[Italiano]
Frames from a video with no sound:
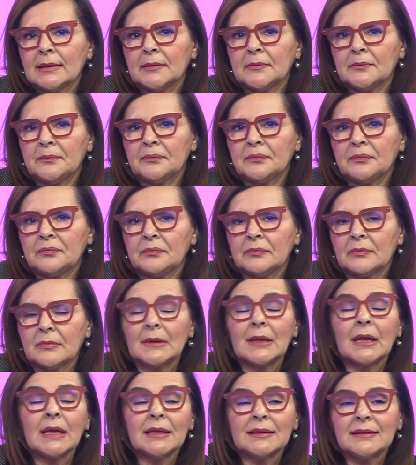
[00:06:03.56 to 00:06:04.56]

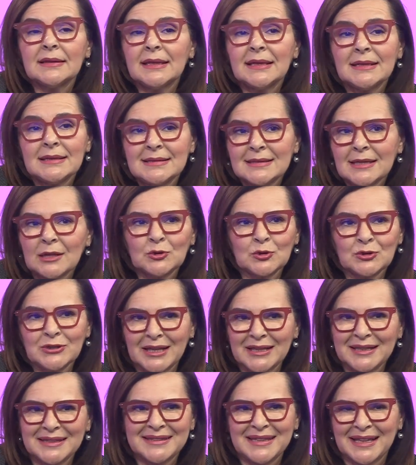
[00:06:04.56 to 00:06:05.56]
ehm, è, è stato
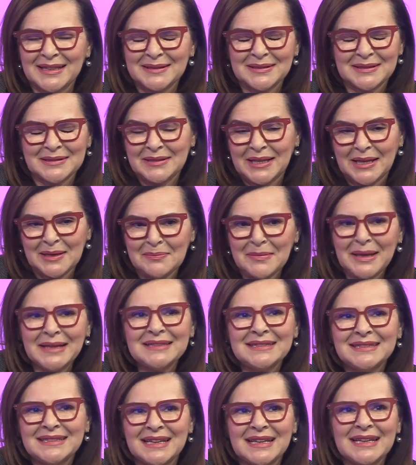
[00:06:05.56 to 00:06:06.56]
tanto tan
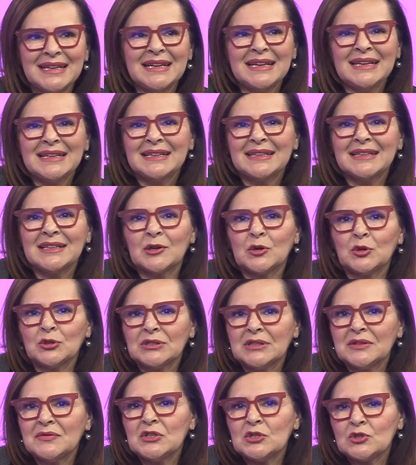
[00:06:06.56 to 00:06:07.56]
talmente eh,
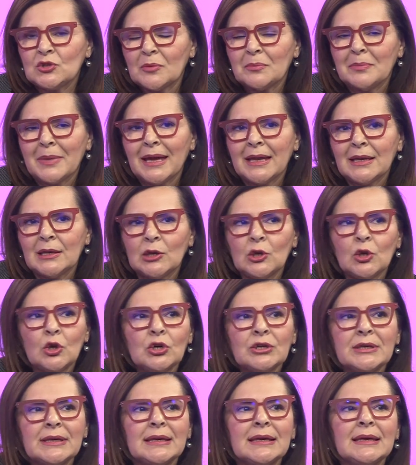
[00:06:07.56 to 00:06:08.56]
condiviso e
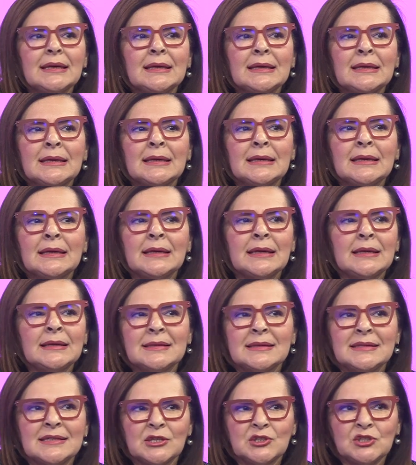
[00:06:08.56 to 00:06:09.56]
bello
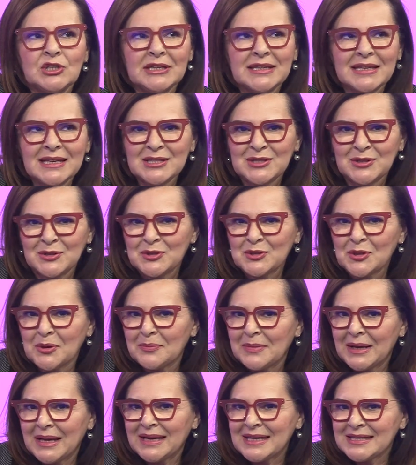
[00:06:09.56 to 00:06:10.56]
che si è già chiesto
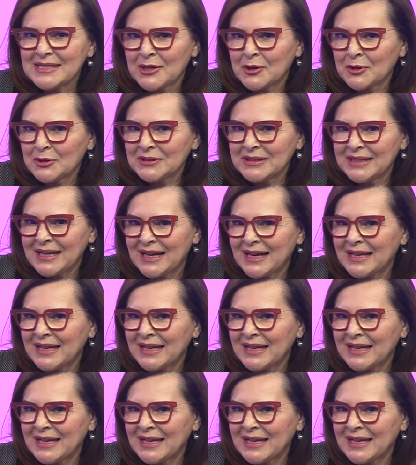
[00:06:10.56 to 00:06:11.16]
insomma la seconda